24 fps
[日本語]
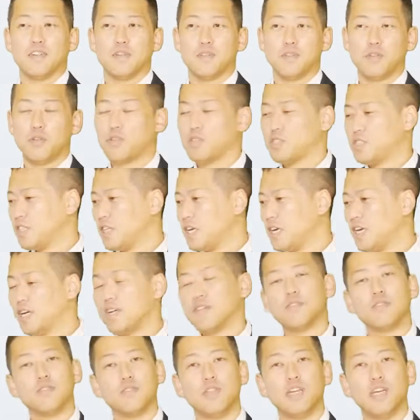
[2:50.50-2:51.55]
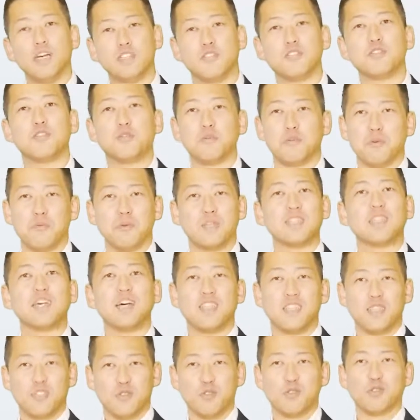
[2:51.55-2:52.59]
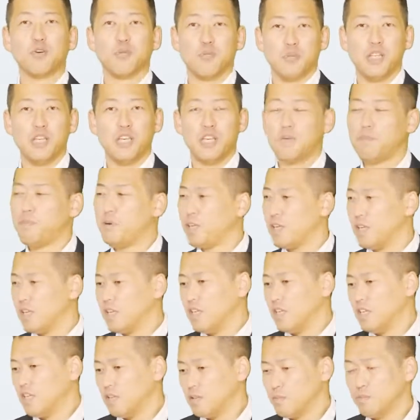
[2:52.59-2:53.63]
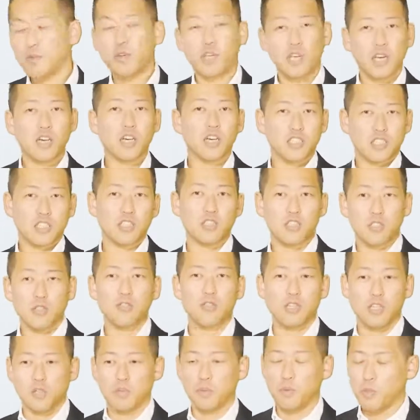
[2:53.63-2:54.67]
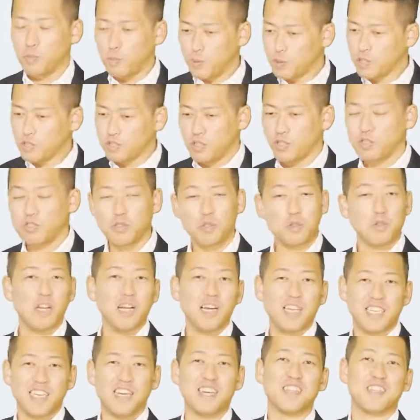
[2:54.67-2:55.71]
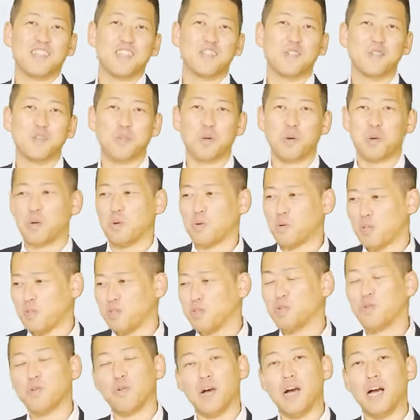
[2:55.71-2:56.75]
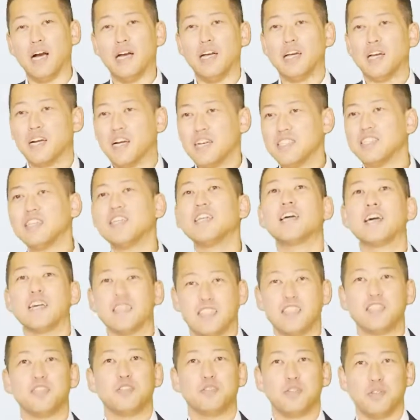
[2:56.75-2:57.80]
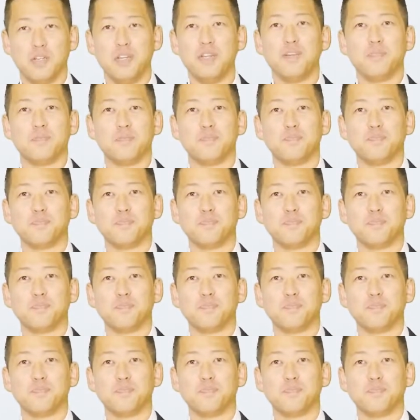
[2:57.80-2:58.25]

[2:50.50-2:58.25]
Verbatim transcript: どっちが売りやすいと思いますかっていう勝負で、やっぱりもう喧嘩して強くなり、もうボクシングで強くなりたいっていう男の子に売る方が完全に簡単ですよね。